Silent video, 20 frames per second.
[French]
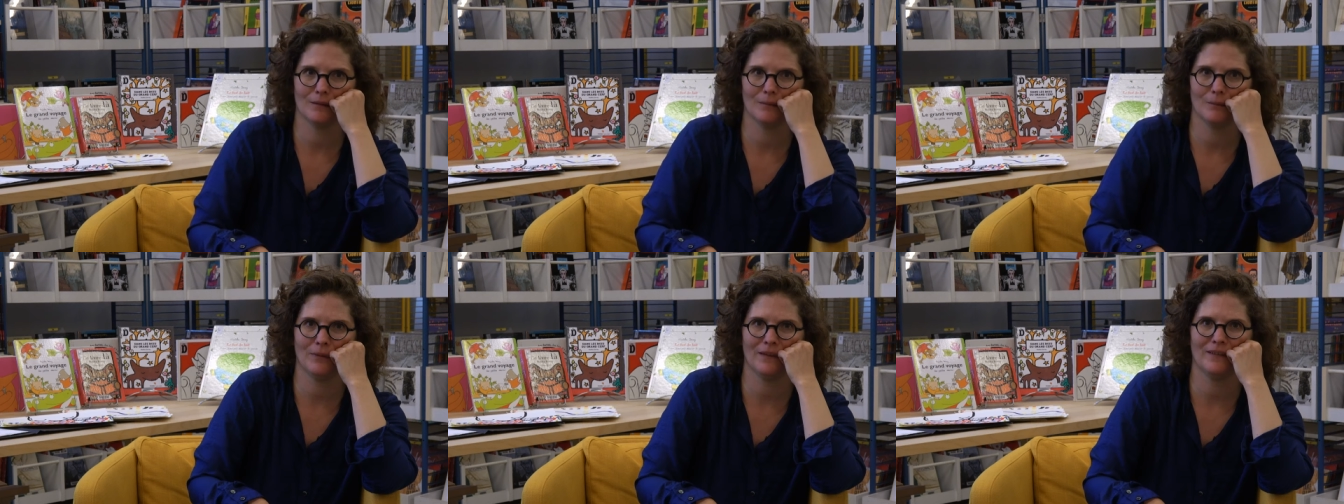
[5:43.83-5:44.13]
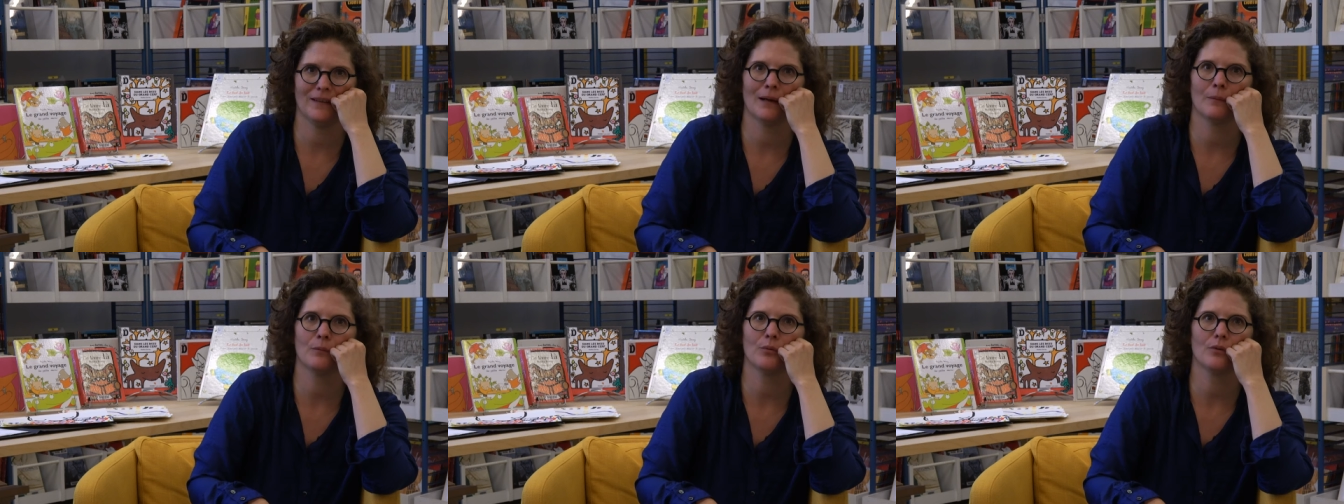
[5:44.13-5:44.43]
mais
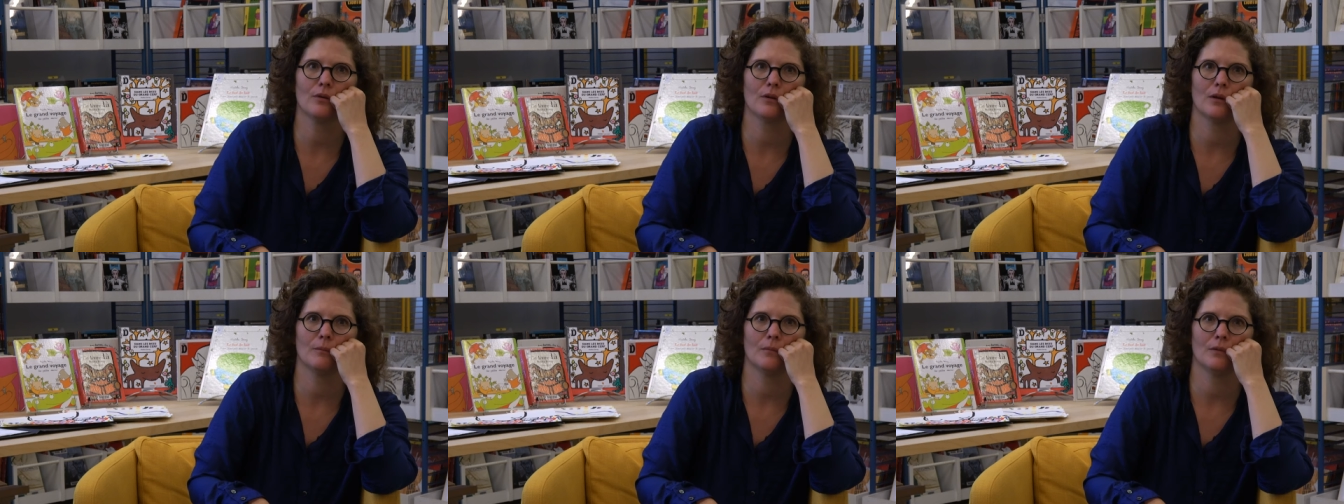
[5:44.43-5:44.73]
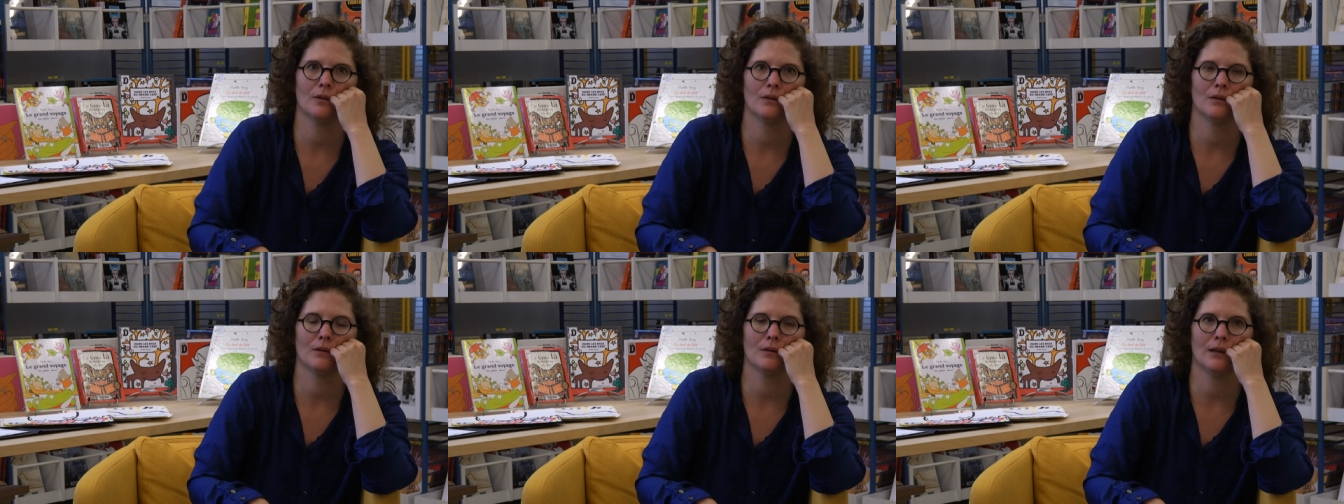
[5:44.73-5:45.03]
c'est un peu
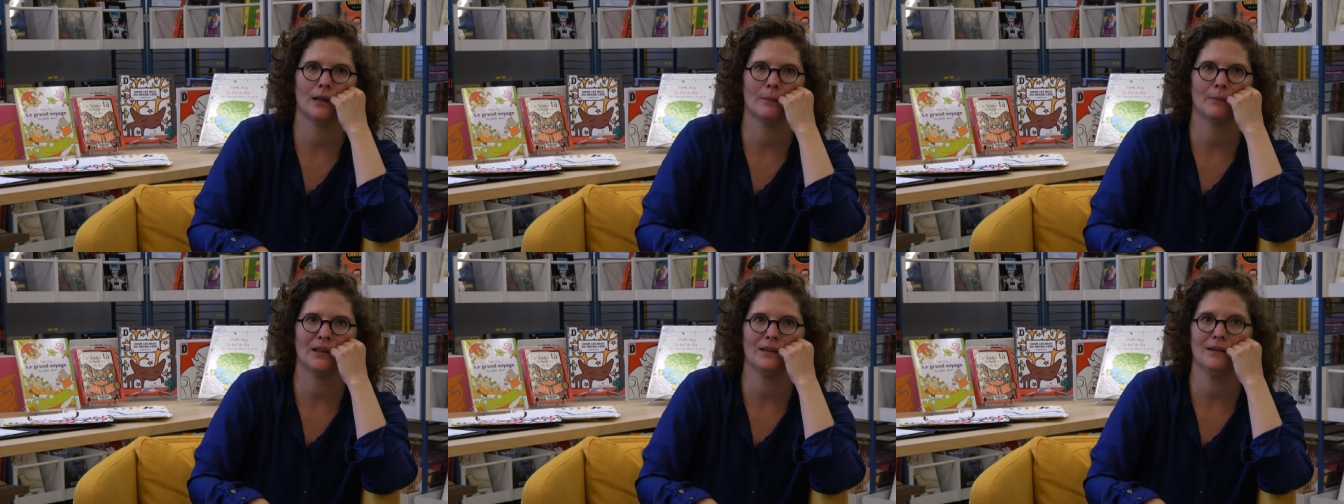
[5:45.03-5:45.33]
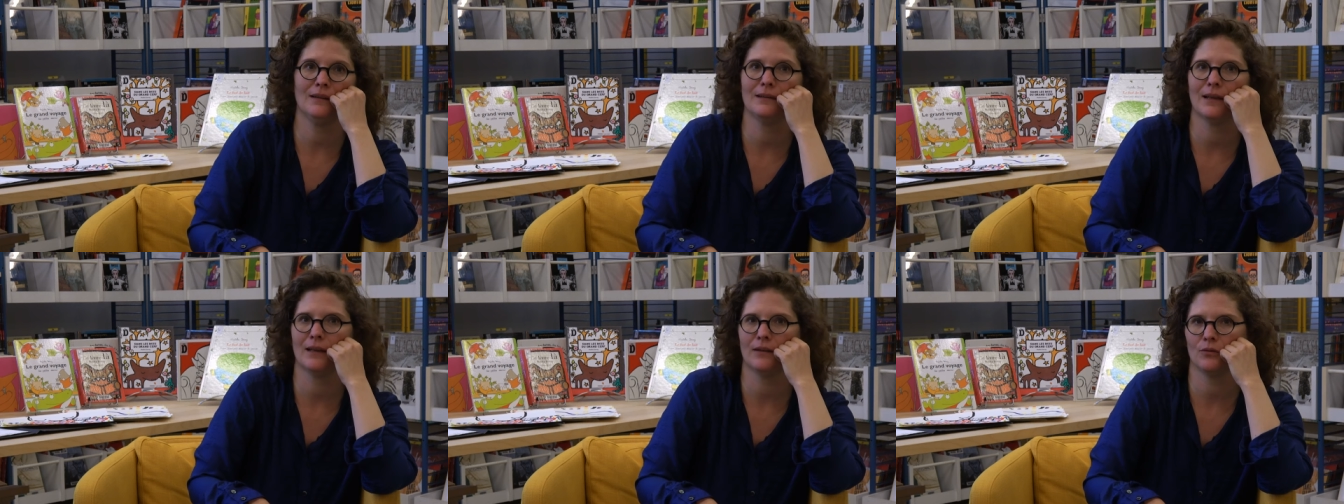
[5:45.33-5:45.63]
comme euh, la
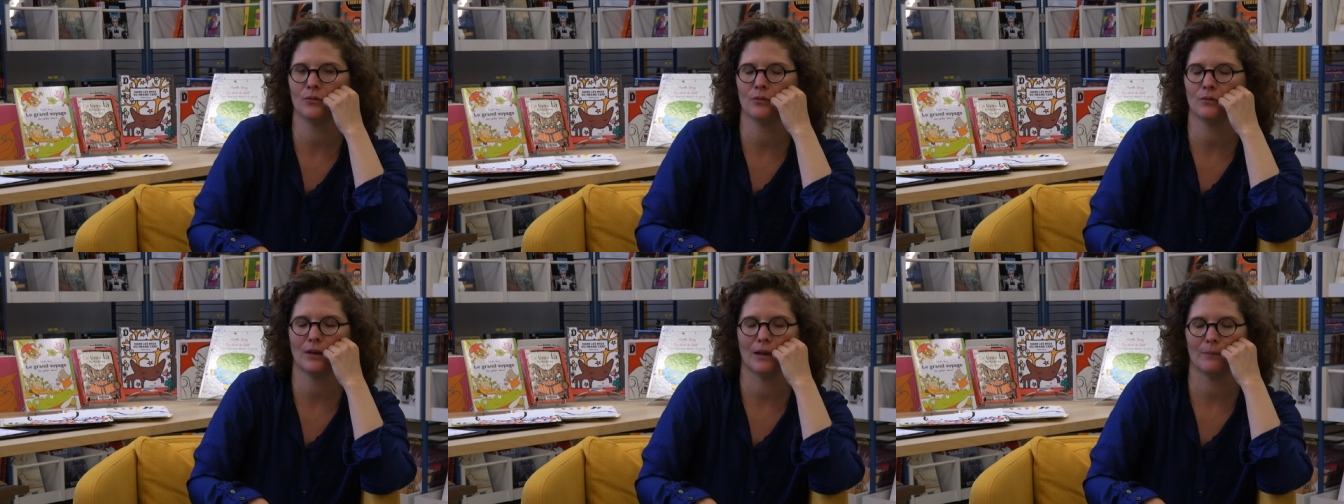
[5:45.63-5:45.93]
méditation.